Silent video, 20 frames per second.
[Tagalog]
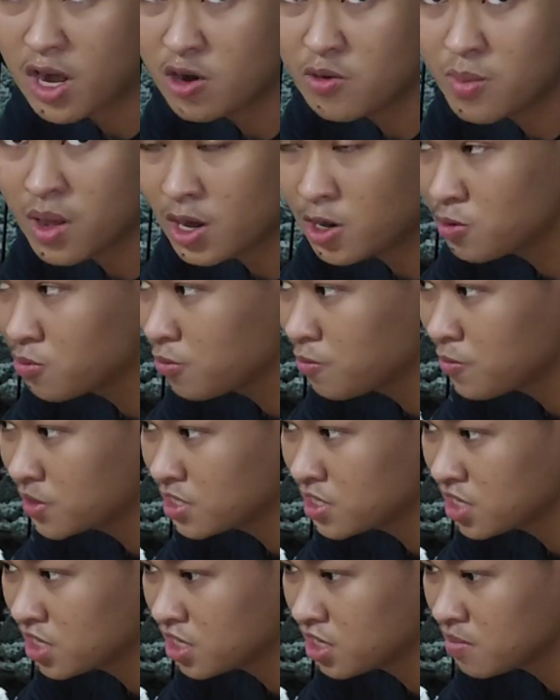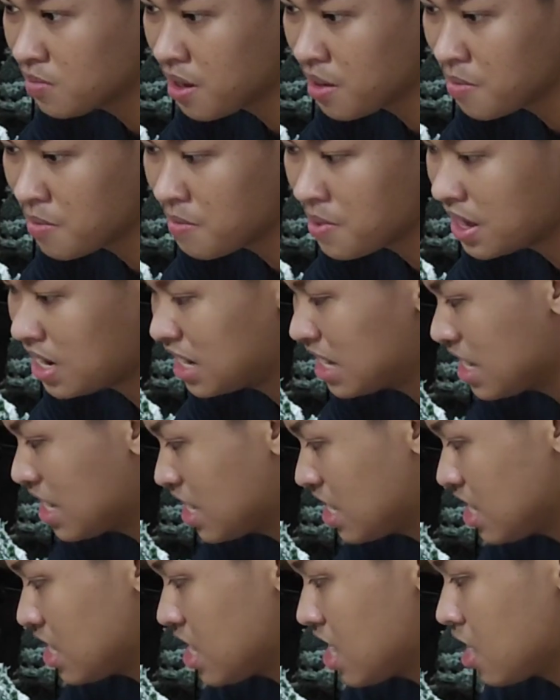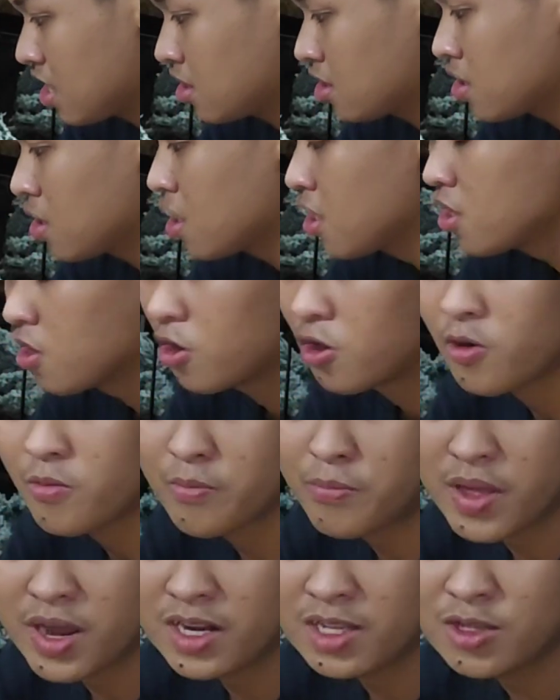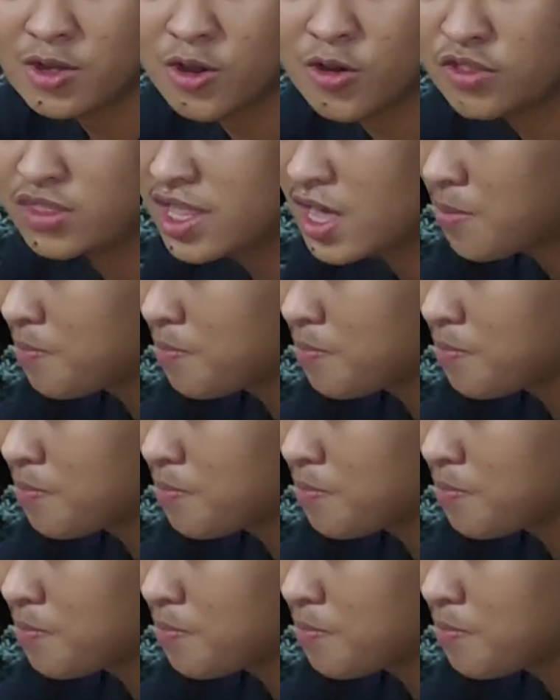mano-mano mo pa siyang ibababa na ganyan. Compare doon